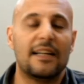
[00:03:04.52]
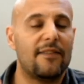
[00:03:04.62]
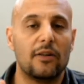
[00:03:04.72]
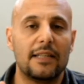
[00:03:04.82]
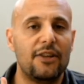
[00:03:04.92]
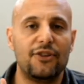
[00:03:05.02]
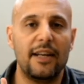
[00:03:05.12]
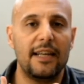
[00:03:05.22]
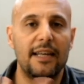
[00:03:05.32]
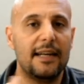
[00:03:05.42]
alla facoltà di
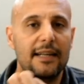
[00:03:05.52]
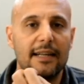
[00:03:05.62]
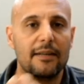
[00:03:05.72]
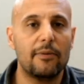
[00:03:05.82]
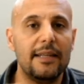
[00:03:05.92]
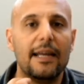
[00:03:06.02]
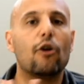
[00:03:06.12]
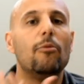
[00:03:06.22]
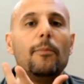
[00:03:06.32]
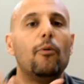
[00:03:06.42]
ingegneria quindi
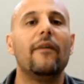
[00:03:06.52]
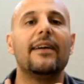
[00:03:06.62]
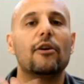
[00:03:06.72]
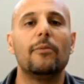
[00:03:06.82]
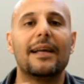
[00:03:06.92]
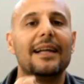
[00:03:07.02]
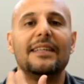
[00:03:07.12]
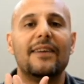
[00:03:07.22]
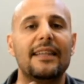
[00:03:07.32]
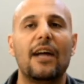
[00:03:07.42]
come, può avere come grande
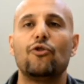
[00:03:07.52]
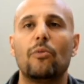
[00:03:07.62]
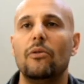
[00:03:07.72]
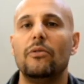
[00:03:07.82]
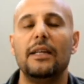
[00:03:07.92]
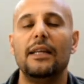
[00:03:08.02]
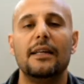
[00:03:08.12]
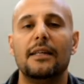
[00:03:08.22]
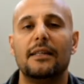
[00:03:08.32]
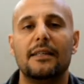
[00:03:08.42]
vantaggio quello di
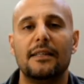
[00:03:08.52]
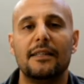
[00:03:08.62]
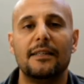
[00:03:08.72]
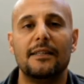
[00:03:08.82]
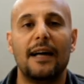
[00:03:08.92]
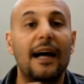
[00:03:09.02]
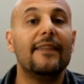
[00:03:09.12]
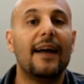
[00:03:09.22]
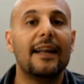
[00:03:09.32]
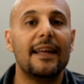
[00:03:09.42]
eh,
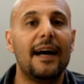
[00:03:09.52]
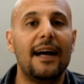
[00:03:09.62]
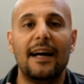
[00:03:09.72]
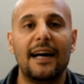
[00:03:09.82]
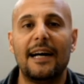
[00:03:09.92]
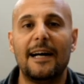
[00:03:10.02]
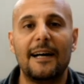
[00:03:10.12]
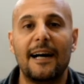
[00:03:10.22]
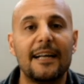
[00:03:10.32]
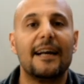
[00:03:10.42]
andare
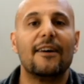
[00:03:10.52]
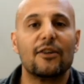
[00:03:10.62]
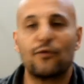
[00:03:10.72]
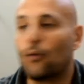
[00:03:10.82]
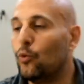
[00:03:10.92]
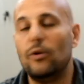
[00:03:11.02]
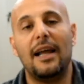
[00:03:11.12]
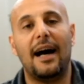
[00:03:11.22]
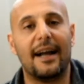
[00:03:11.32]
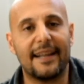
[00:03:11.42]
a, a
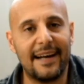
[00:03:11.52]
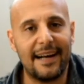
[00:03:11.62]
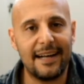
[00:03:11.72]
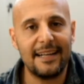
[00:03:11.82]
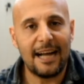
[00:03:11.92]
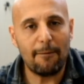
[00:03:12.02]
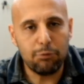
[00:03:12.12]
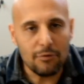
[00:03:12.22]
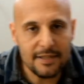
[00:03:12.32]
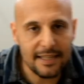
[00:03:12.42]
sfrugliare, a, a
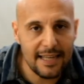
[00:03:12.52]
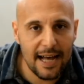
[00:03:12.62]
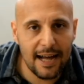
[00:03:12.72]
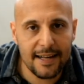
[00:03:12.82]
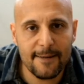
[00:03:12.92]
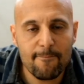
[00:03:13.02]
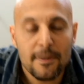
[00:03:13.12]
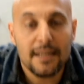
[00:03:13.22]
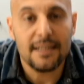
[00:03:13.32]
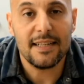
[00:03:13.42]
punzecchiare
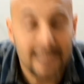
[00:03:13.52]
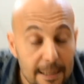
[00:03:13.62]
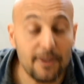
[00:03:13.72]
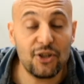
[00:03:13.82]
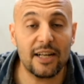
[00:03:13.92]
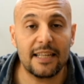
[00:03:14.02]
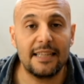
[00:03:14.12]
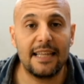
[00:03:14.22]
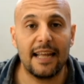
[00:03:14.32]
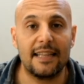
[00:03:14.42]
eh, gli amici
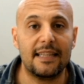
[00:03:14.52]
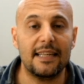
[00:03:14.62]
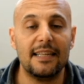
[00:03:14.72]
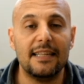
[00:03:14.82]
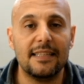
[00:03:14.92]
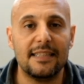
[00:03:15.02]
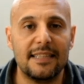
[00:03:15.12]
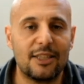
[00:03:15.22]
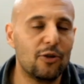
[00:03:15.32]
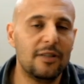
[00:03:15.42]
architetti. Eh,
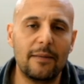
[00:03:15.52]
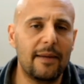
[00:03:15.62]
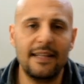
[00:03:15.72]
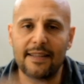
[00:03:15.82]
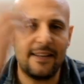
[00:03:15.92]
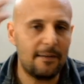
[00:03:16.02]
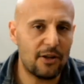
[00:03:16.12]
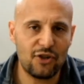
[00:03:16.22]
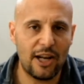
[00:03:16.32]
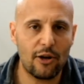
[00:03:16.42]
solitamente
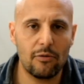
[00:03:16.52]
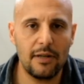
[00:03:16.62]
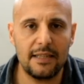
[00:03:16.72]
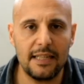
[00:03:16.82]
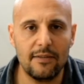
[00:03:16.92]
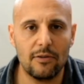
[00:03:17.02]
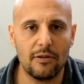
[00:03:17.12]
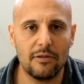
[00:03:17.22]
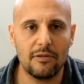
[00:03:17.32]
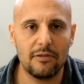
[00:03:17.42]
nell'immaginario
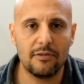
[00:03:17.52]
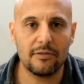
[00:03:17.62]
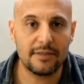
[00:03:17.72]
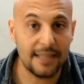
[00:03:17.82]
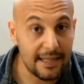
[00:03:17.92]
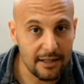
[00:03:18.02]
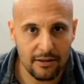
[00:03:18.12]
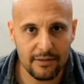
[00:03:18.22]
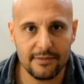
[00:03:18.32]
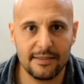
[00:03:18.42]
collettivo, se
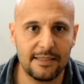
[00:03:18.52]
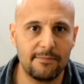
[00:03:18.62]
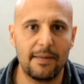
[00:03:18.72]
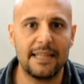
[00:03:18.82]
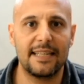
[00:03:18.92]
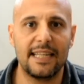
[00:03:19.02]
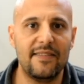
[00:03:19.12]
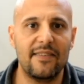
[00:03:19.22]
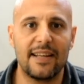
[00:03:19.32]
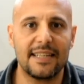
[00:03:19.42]
no, si pensa di
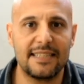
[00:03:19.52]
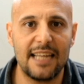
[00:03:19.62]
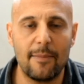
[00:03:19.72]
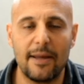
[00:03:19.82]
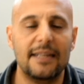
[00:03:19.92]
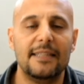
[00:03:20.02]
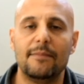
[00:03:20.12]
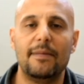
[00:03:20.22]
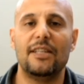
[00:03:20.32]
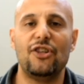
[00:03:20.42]
vivere assieme,
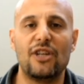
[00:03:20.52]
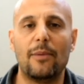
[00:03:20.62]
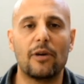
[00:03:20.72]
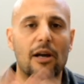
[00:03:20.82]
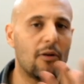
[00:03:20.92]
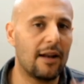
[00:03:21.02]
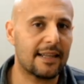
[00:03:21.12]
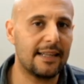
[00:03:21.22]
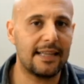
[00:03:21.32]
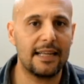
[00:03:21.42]
beh diciamo che con
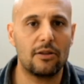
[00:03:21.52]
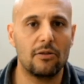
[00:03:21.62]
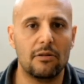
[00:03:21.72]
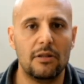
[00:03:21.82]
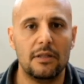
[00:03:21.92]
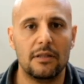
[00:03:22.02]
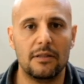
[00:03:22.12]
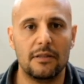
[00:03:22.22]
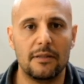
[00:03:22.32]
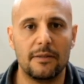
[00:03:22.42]
l'architetto,
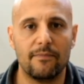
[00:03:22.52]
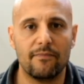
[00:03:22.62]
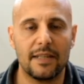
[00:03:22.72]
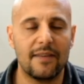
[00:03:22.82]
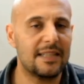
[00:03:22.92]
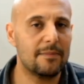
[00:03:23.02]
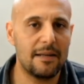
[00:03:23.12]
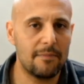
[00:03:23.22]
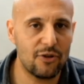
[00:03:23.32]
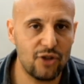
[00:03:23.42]
ehm, avete mai
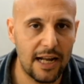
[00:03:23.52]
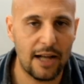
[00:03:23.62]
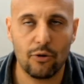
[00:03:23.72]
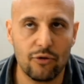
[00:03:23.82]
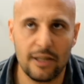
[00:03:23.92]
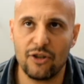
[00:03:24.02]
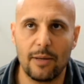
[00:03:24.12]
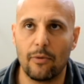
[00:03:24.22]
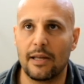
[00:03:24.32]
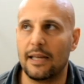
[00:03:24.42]
immaginato, cioè
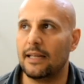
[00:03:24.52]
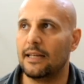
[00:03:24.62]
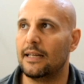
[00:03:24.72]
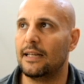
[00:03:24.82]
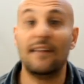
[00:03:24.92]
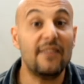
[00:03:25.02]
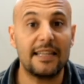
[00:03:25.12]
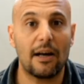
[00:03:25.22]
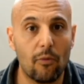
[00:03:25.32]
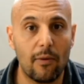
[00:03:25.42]
diciamo che eh, la
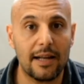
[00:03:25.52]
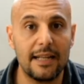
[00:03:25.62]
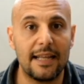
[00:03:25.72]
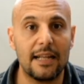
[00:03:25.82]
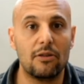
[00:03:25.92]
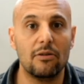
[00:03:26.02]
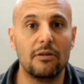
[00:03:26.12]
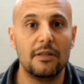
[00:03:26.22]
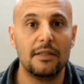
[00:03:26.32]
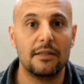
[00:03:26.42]
vita con un
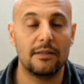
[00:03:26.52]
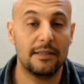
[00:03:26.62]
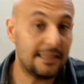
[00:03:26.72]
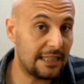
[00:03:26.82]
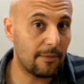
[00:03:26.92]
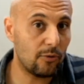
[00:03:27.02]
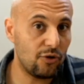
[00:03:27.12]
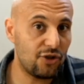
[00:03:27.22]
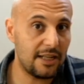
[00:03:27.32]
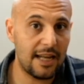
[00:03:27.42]
architetto eh, insieme a un
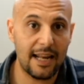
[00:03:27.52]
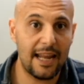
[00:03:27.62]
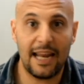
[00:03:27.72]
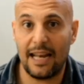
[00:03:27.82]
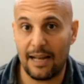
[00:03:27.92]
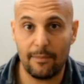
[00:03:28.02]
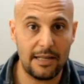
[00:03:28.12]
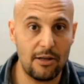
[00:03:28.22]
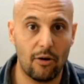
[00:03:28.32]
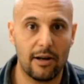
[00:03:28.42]
ingegnere è la
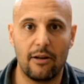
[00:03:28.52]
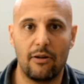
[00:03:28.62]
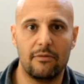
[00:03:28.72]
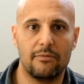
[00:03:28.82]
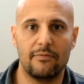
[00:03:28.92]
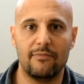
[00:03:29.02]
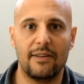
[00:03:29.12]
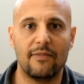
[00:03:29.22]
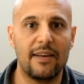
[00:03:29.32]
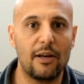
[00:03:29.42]
migliore, no?
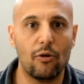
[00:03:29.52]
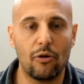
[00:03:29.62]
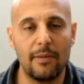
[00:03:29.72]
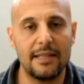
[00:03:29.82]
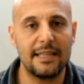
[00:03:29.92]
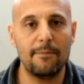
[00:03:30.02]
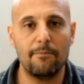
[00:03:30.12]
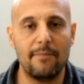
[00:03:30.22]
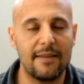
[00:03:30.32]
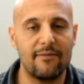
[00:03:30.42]
Vengono messe
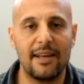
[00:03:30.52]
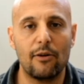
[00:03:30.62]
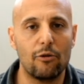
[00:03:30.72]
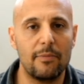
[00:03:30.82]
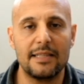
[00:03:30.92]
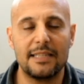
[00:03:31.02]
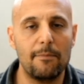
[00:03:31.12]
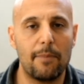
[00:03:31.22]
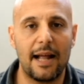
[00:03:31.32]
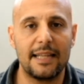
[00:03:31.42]
in, vengono messe in
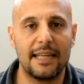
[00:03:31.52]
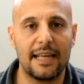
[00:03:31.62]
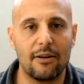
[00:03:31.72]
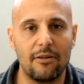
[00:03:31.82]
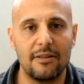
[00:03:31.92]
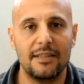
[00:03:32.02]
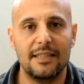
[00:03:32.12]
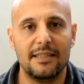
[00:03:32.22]
pratica, no?